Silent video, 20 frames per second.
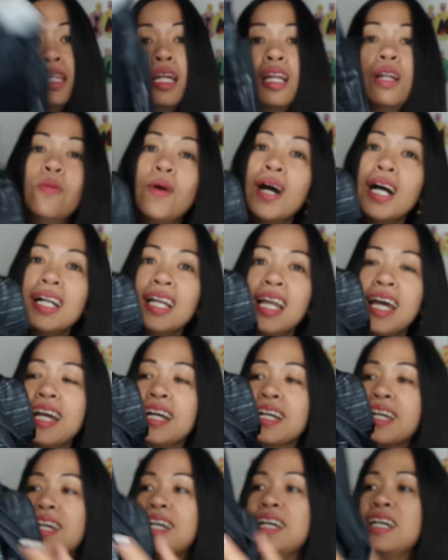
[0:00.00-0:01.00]
dalawang
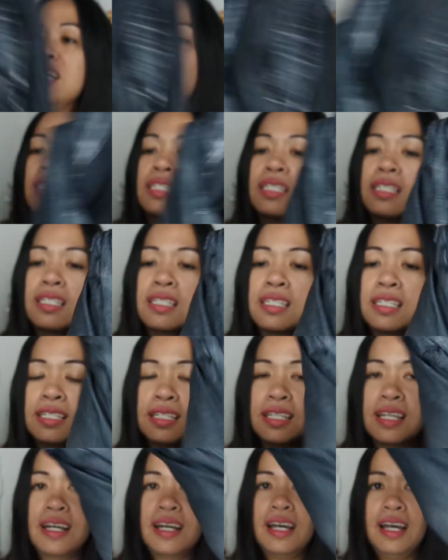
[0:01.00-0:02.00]
leggings.
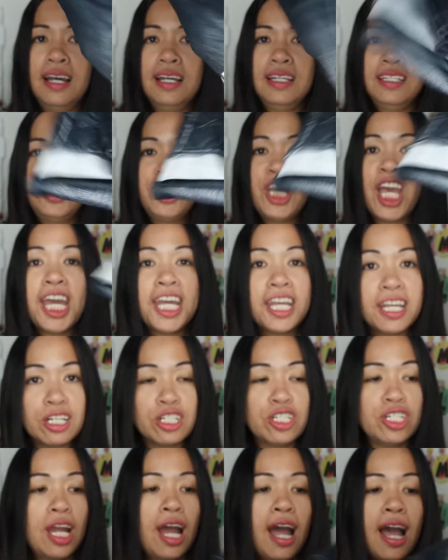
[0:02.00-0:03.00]
Jegging
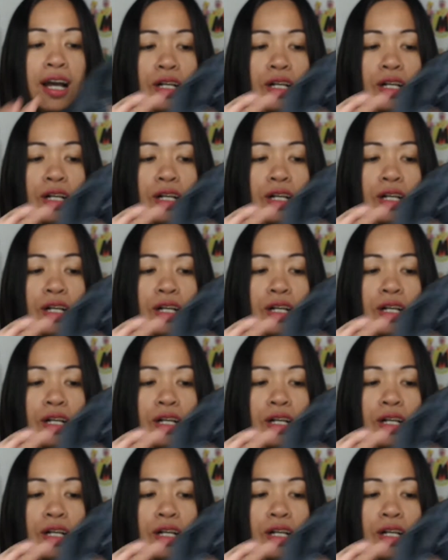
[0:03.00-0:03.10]
siya